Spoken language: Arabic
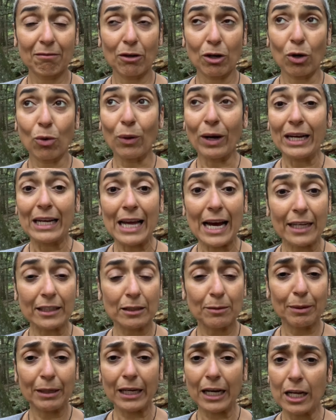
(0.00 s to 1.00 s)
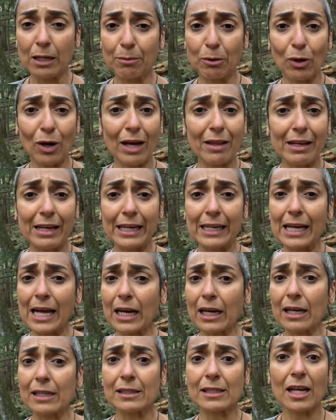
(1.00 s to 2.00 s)
هو علاقتي بقلبي وهذا
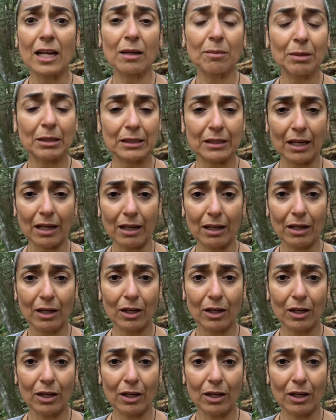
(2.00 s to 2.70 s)
علاقة صامتة